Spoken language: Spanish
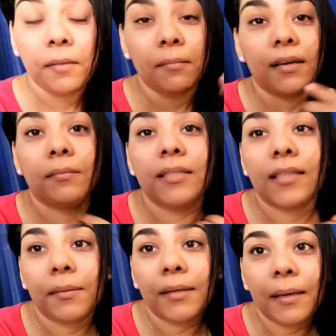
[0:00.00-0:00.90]
Mamá que me
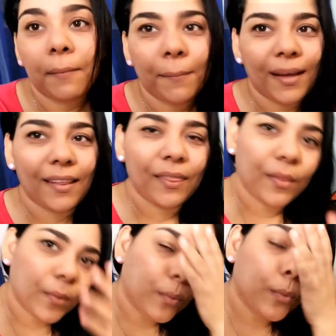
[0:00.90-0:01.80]
estaba
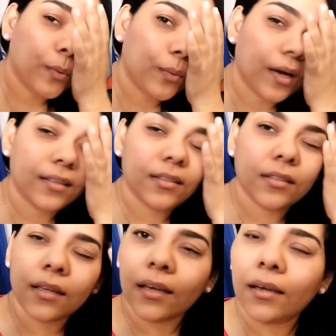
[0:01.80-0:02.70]
llamando, así es
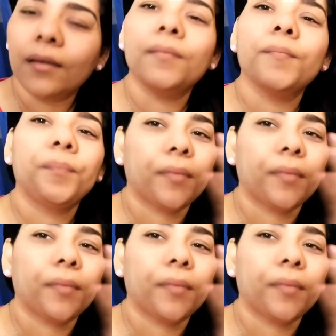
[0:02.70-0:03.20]
que